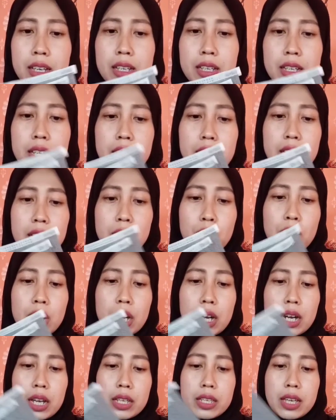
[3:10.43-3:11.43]
ini
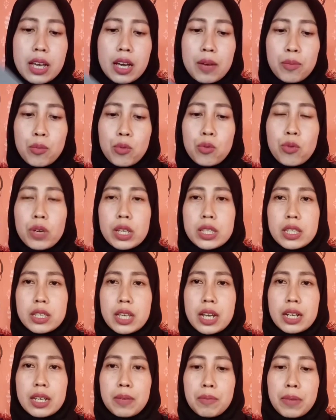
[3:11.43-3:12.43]
warnanya abu
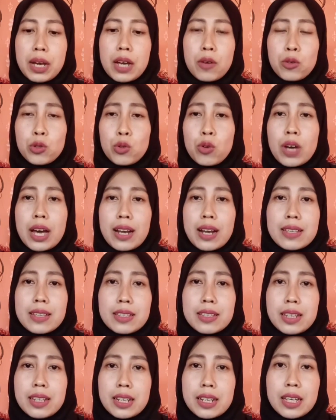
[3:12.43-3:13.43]
isinya 5 untuk
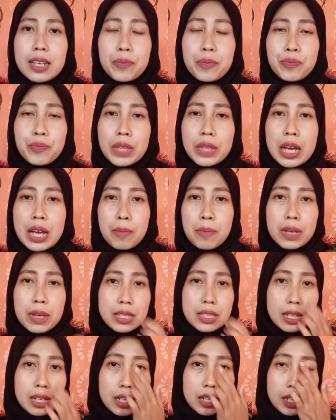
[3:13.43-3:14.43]
harga sendiri
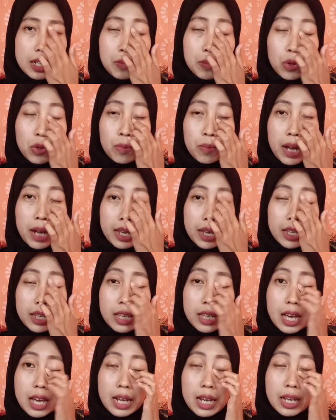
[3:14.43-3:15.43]
masker ini belum naik
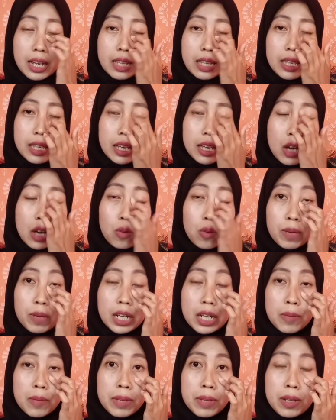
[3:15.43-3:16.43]
ya harganya aku
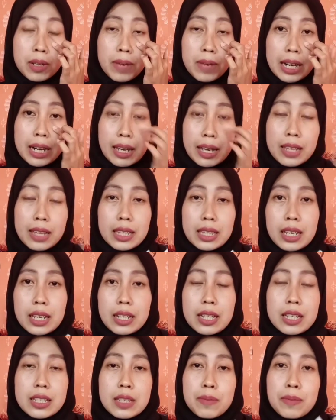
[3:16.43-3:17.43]
beli di minimarket
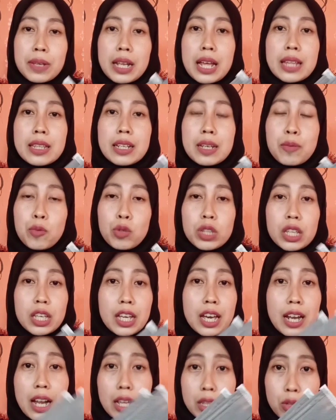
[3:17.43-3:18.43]
ini
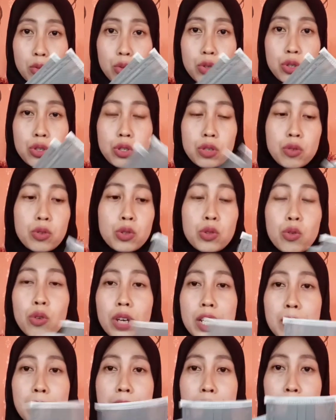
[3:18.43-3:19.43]
9300 untuk
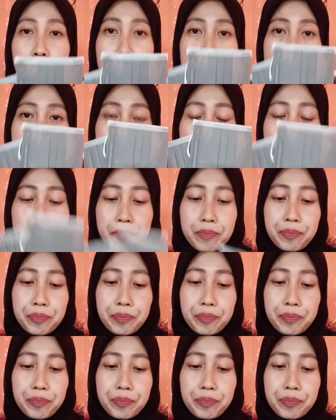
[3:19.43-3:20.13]
5 piece